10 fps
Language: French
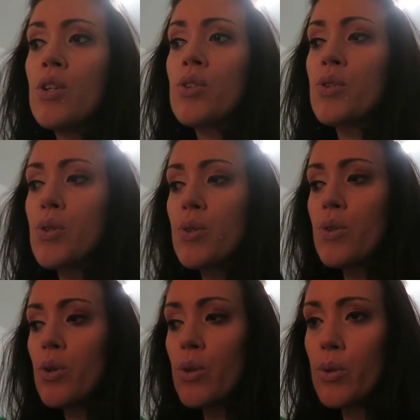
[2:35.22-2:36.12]
que
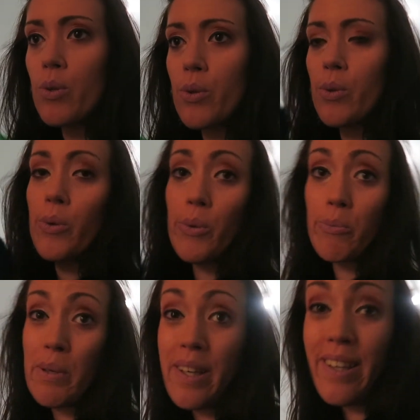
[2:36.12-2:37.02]
euh,
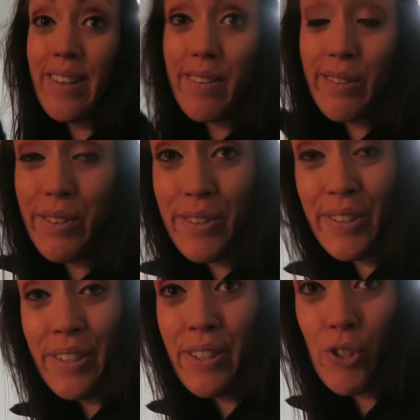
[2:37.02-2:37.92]
bah, euh,
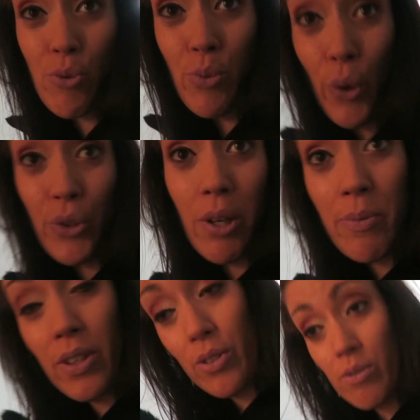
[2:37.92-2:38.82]
je me
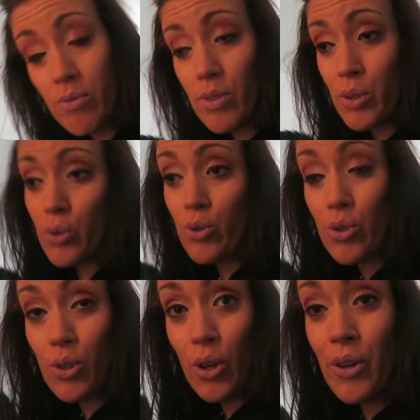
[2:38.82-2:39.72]
rendorme que
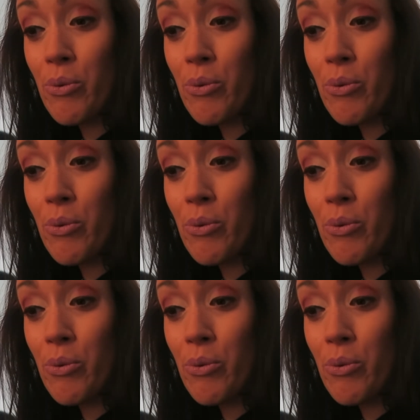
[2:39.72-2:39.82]
je